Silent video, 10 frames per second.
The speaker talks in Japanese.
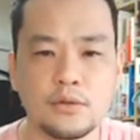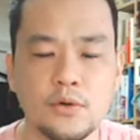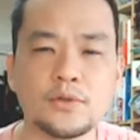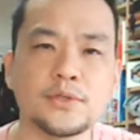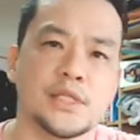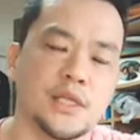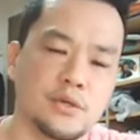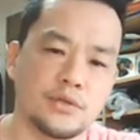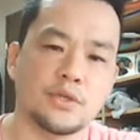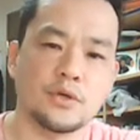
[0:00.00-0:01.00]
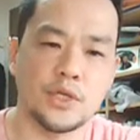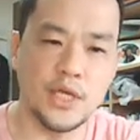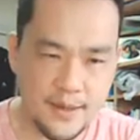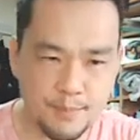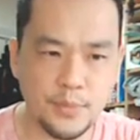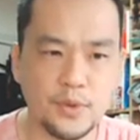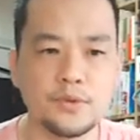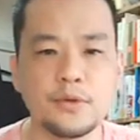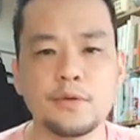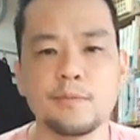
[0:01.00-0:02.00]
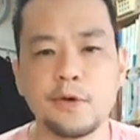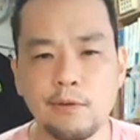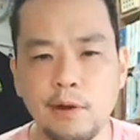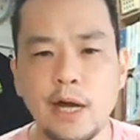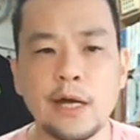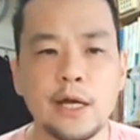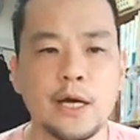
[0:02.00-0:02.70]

コンスティテューション、憲法というものは